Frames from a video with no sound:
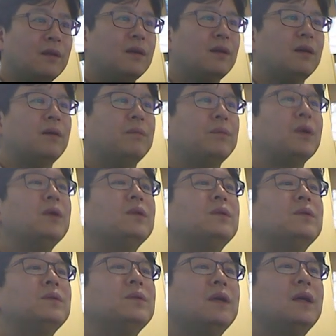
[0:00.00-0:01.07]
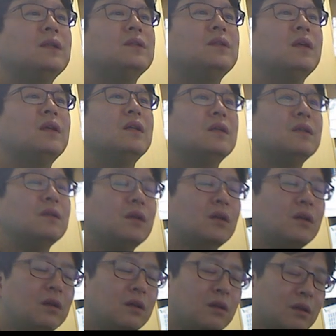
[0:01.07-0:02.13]
어, 별도의
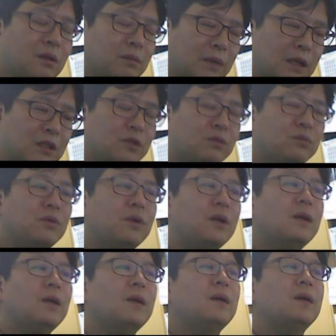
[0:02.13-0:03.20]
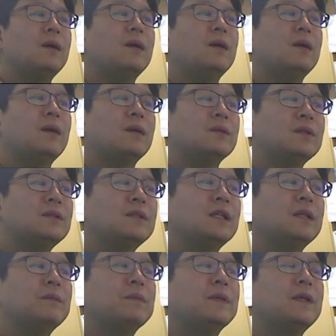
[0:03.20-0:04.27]
어, 마취과
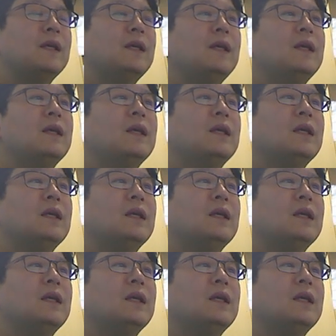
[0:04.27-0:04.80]
선생님께